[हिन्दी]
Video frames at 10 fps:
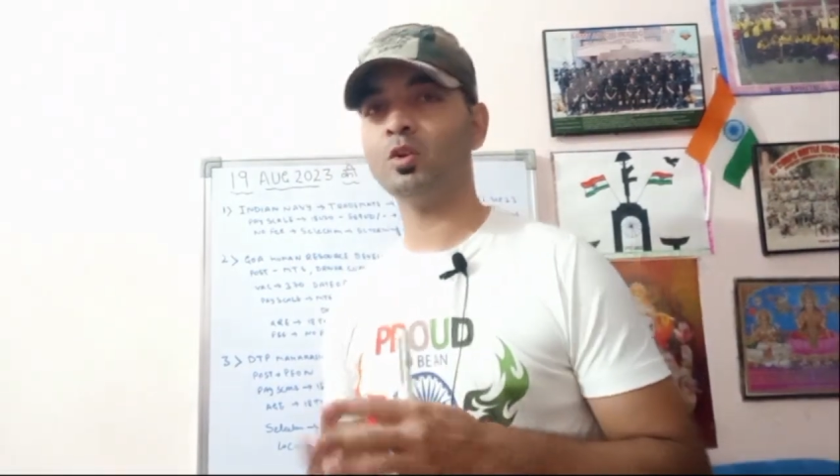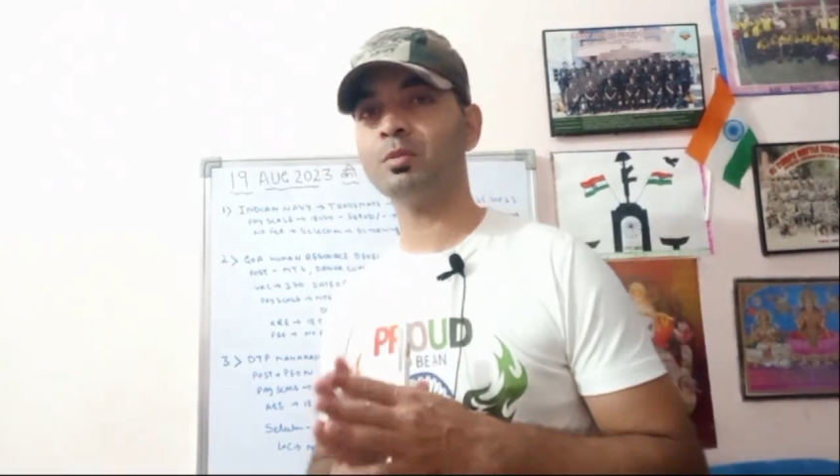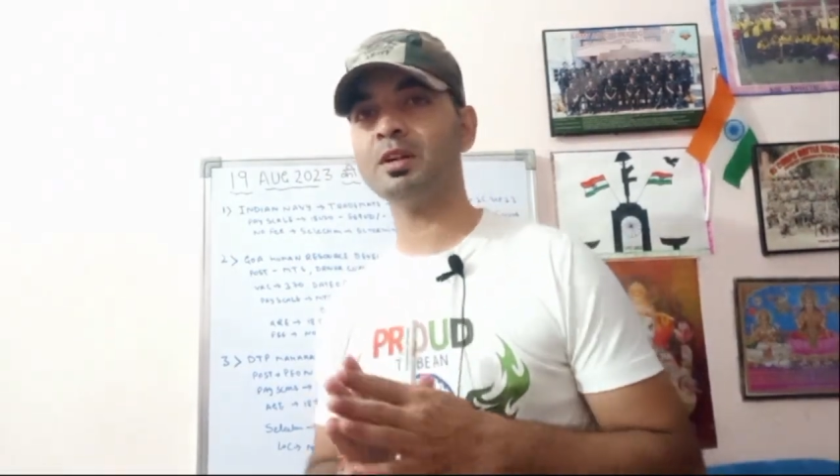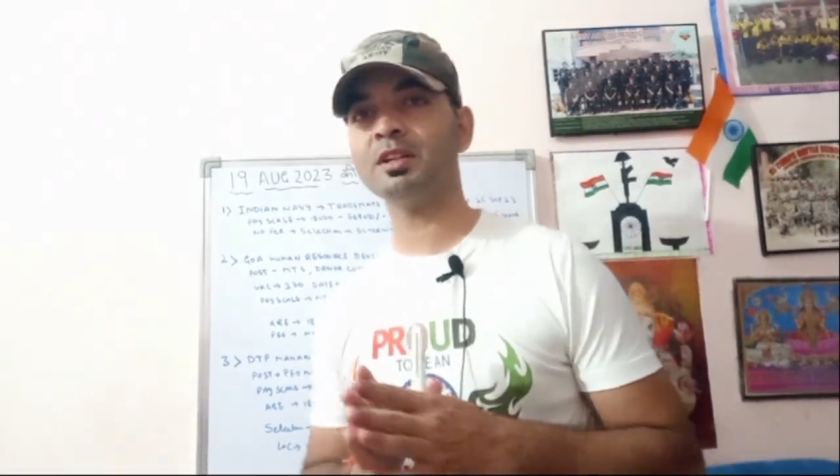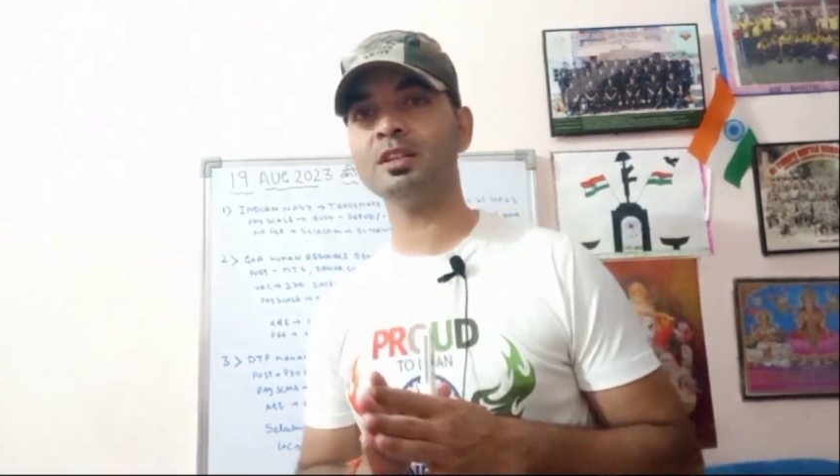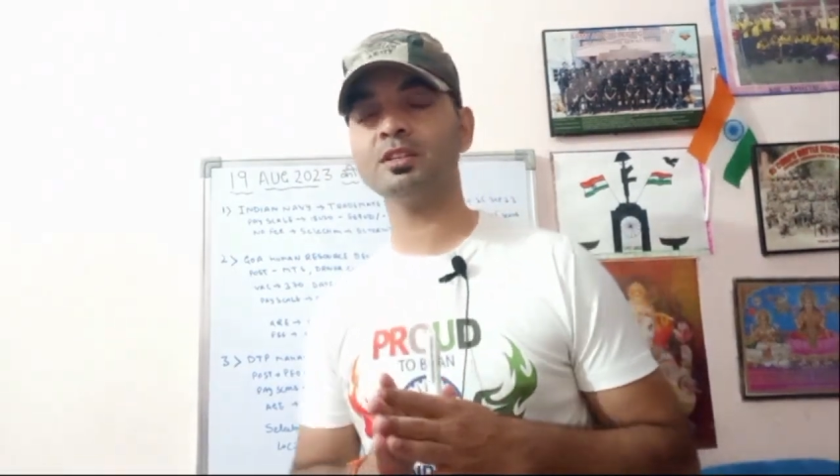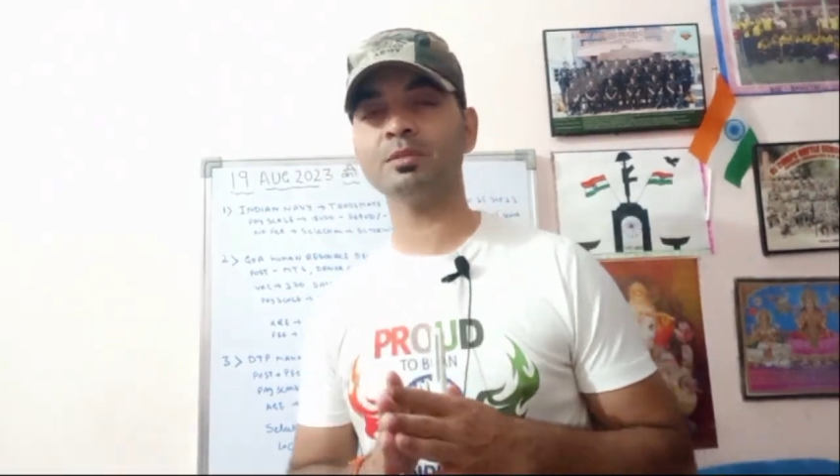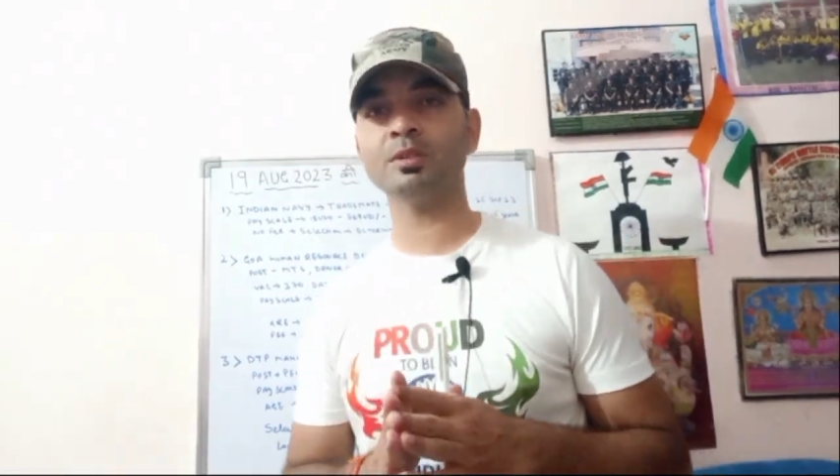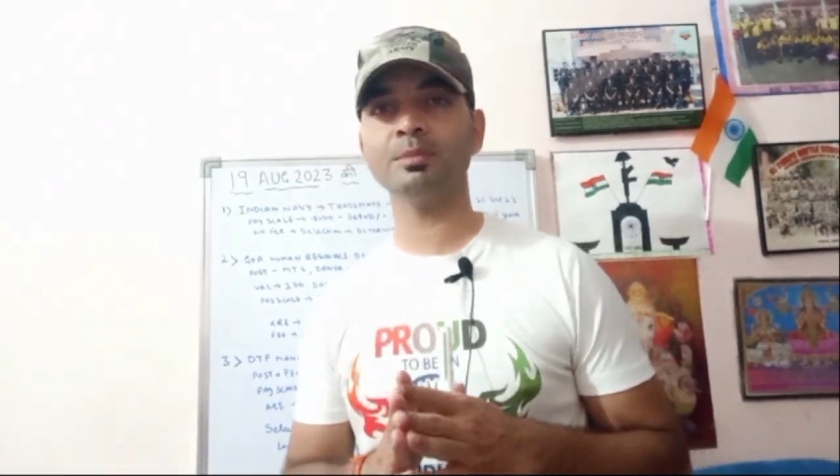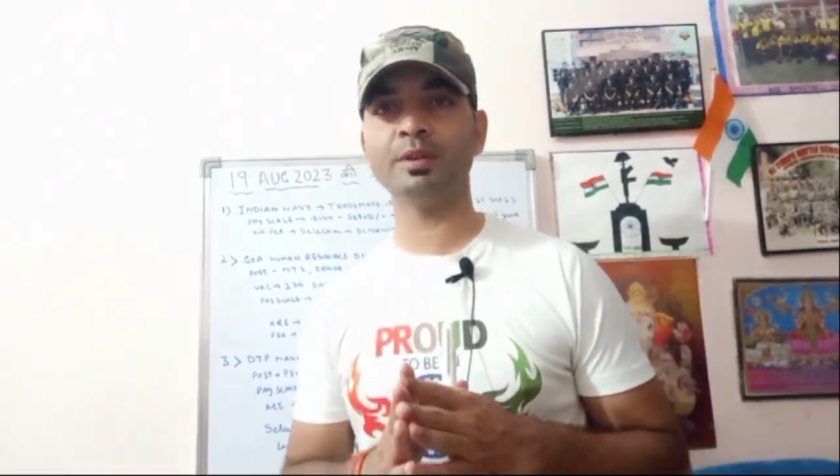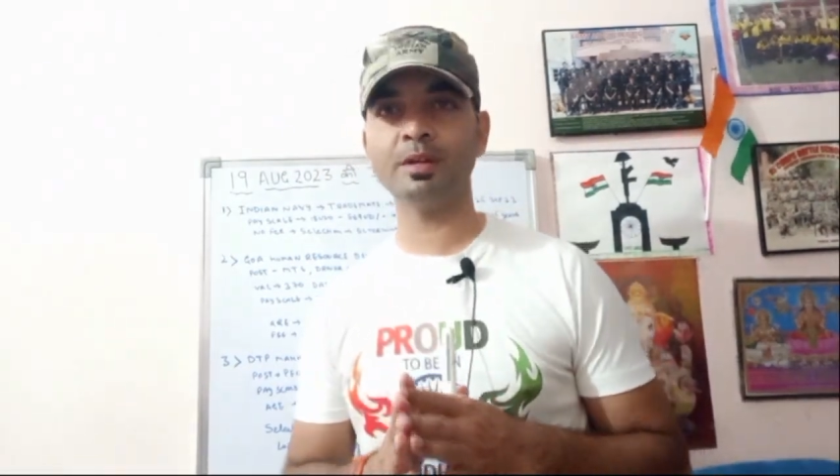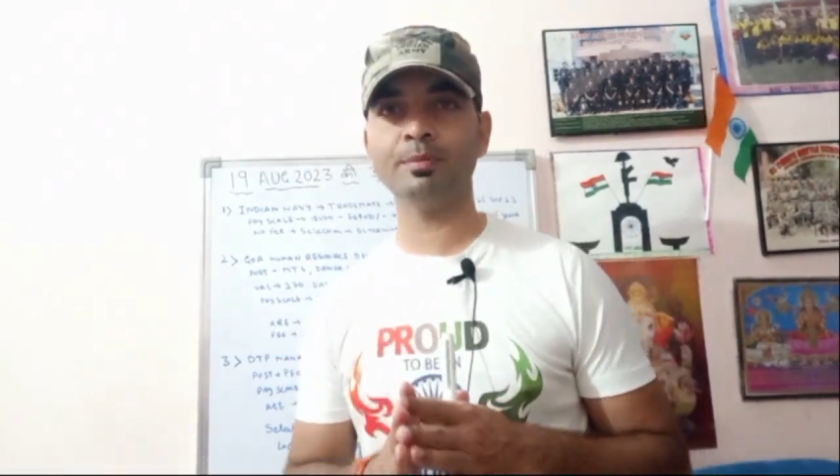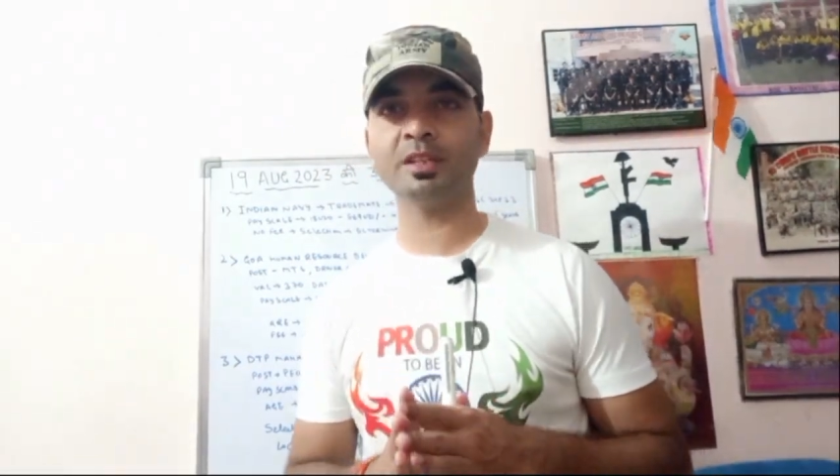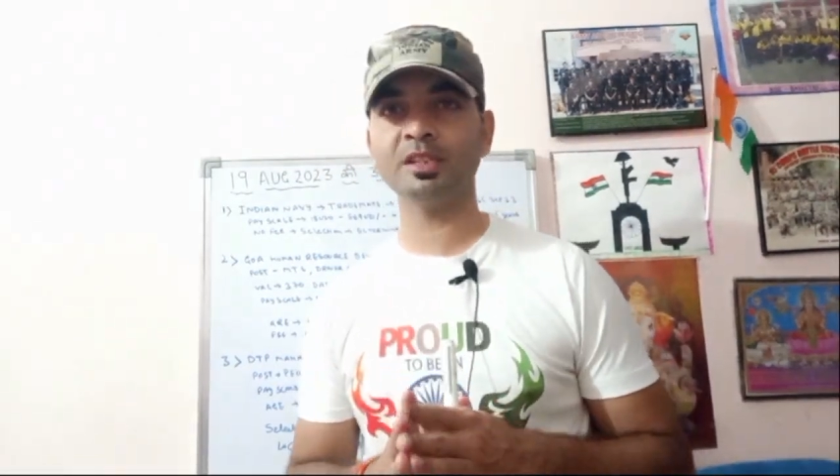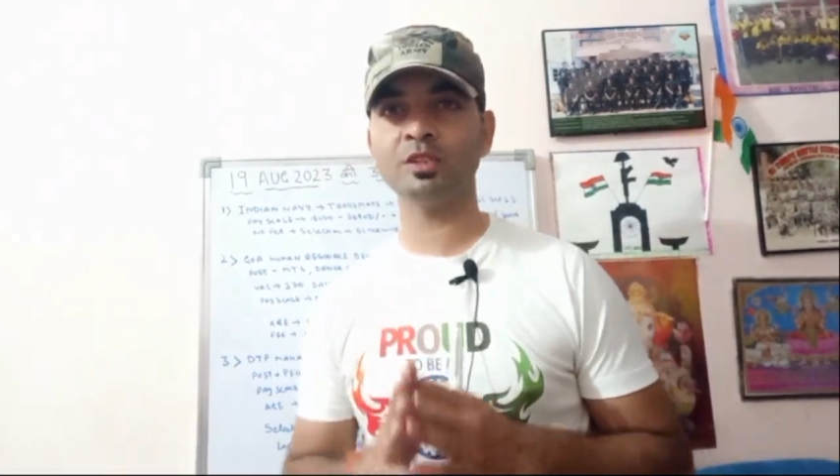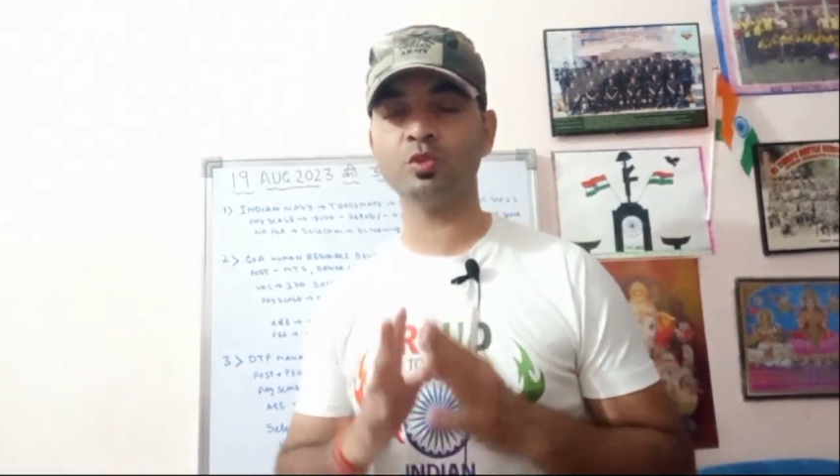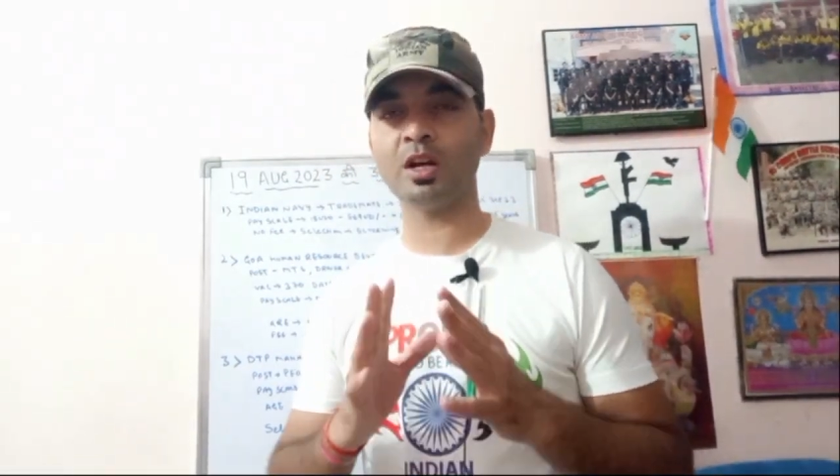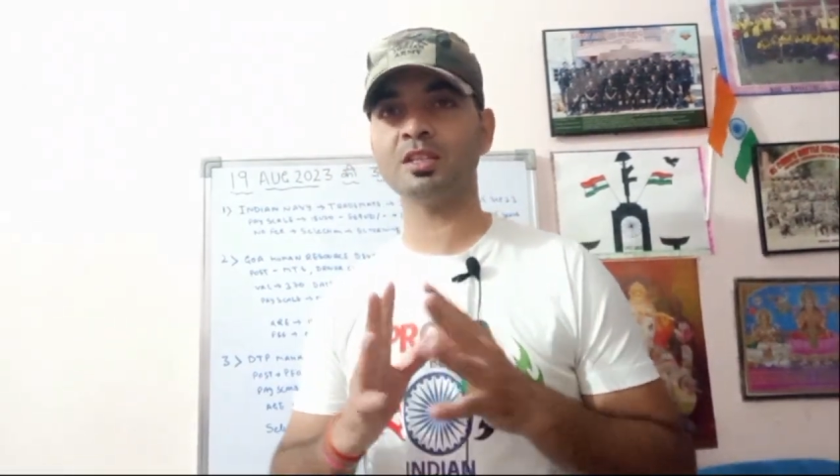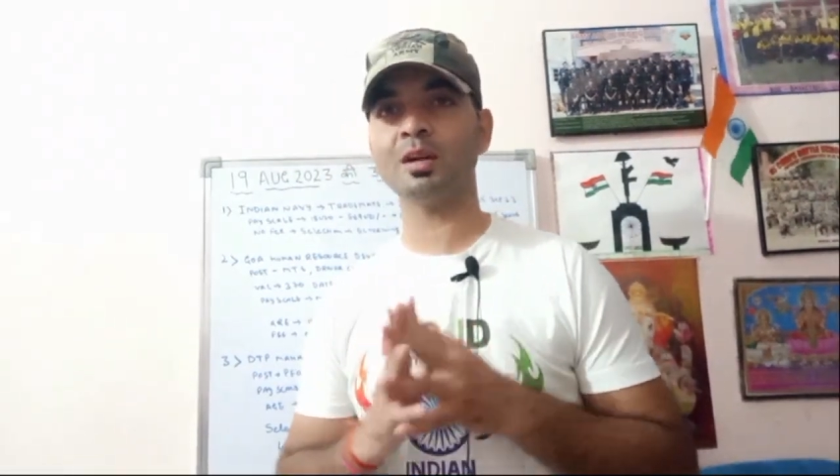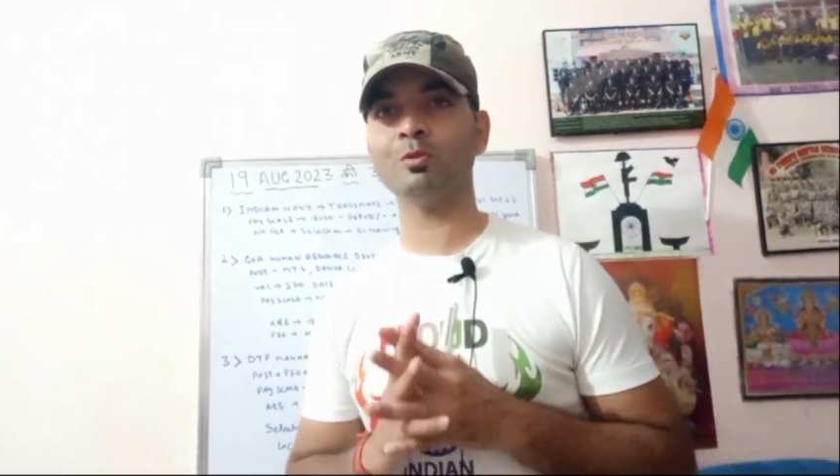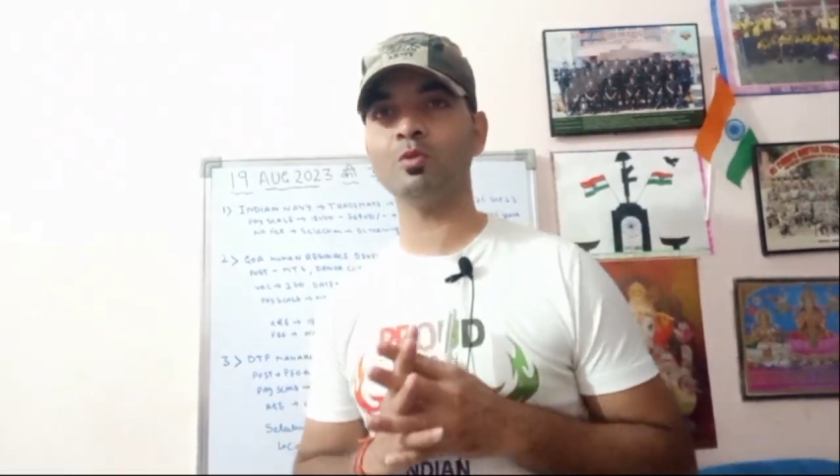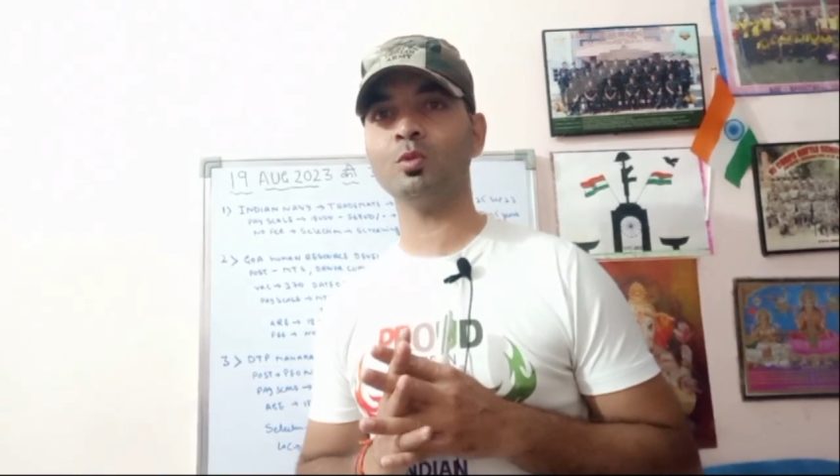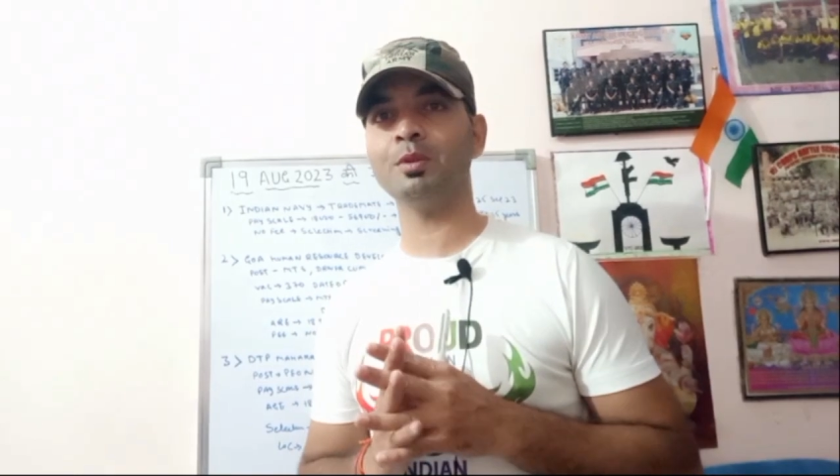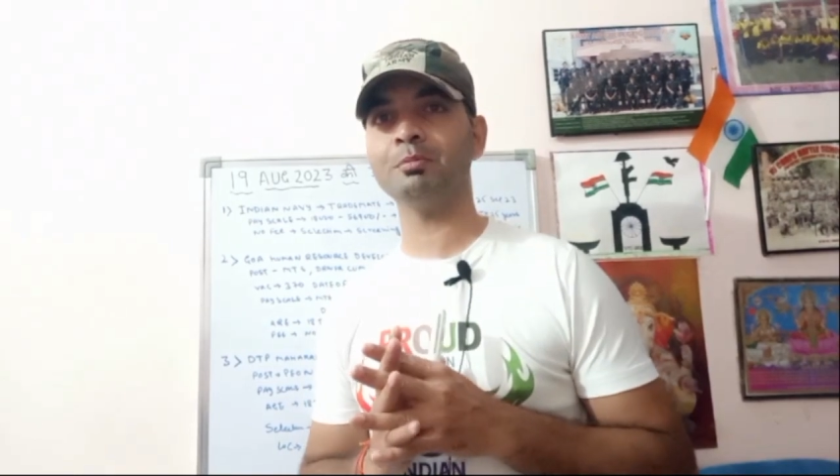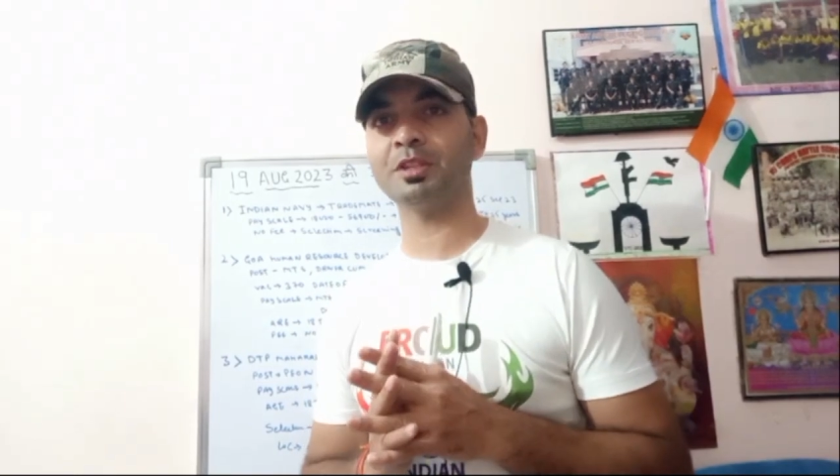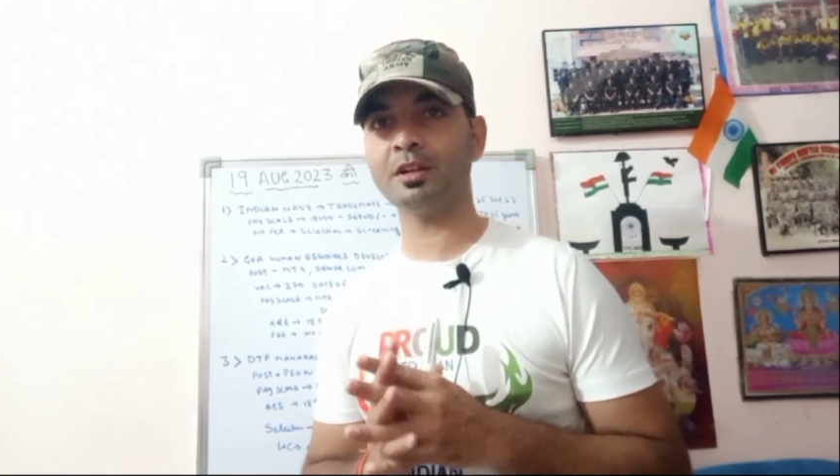गवर्नमेंट की सबसे बड़ी भर्तियाँ जो आज आप लोगों को